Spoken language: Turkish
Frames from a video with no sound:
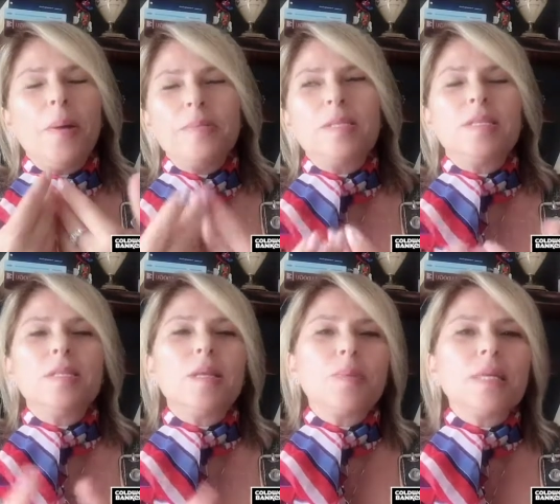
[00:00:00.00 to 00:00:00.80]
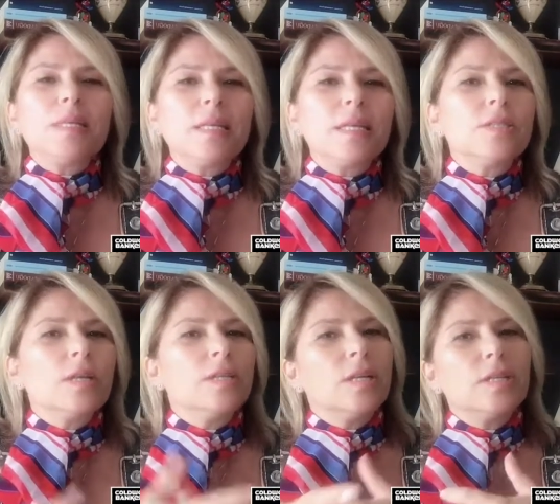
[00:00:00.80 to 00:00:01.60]
hem sizinle birlikte işte
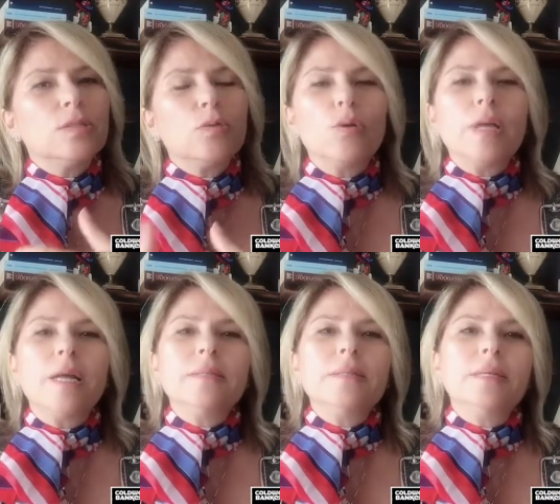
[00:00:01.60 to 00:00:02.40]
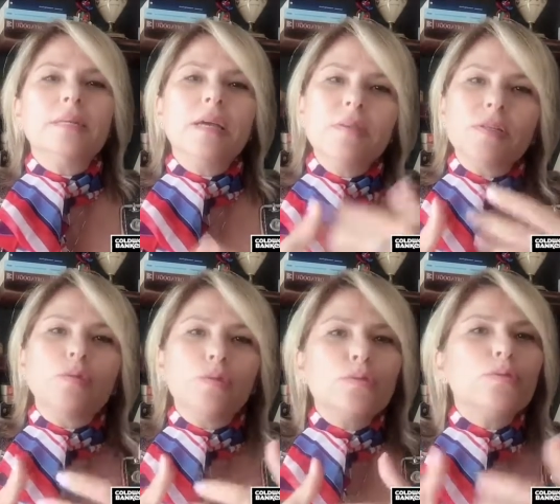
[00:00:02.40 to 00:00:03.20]
acelesi olan, e, evet
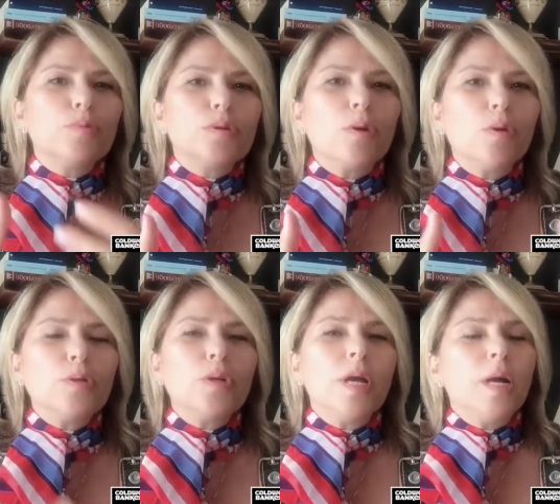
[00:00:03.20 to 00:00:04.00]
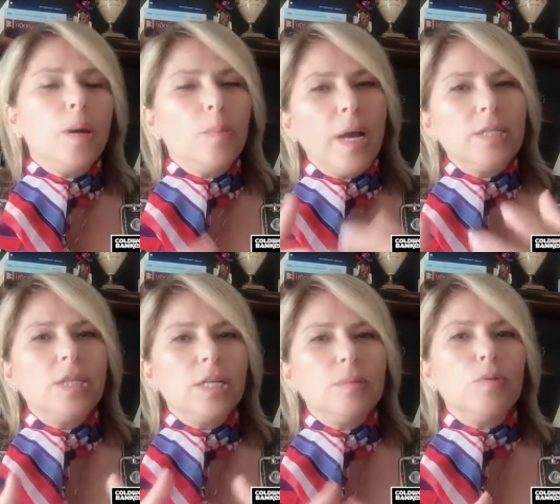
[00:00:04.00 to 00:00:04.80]
görüntü bunda hoş ama her
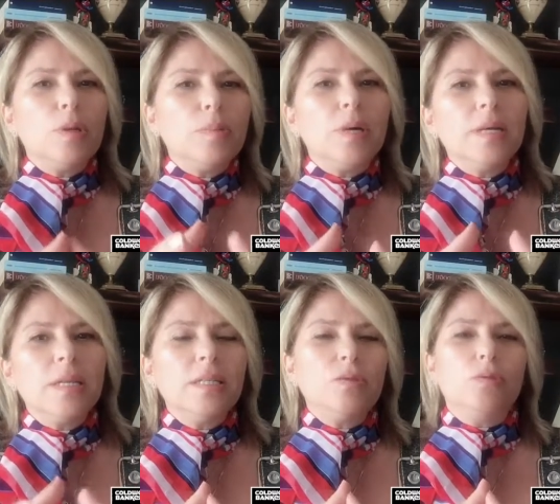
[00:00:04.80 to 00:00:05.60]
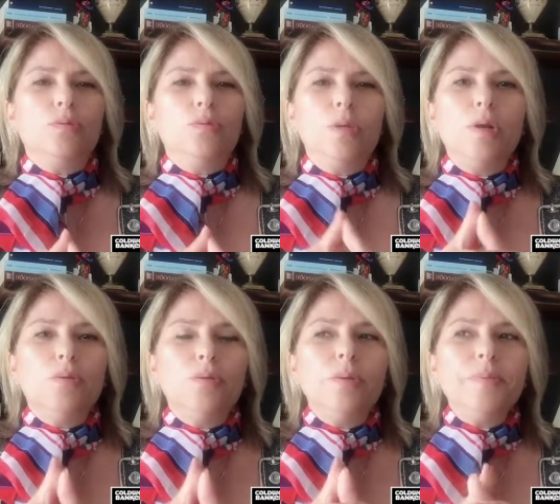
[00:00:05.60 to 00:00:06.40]
şeyin böyle bir ayara çok güzel
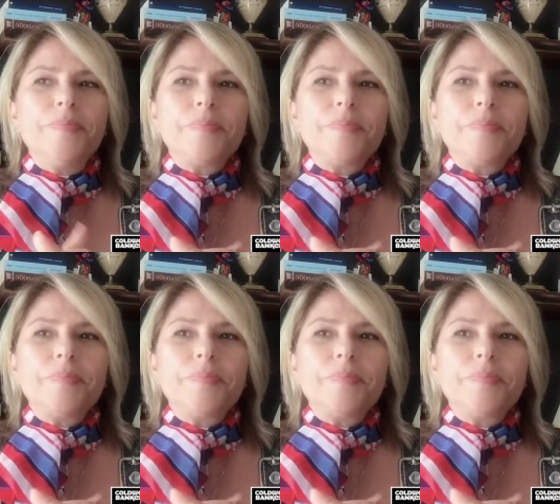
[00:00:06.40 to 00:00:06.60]
oluyor.